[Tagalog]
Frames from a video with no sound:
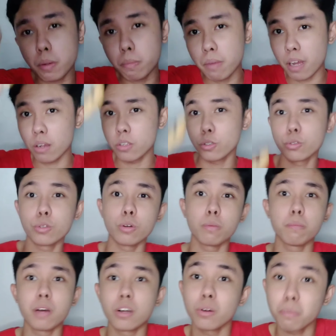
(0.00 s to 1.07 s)
kapag bagong
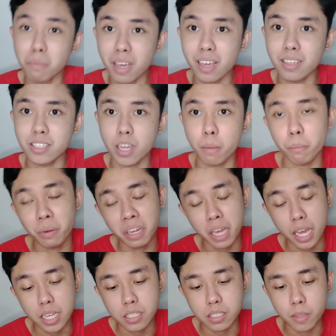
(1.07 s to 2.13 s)
luto, bagong bake syempre
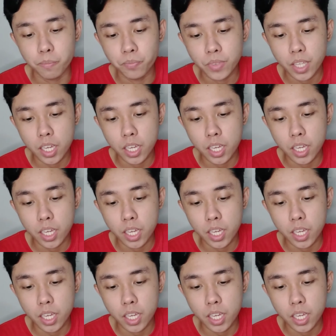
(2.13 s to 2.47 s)
guys.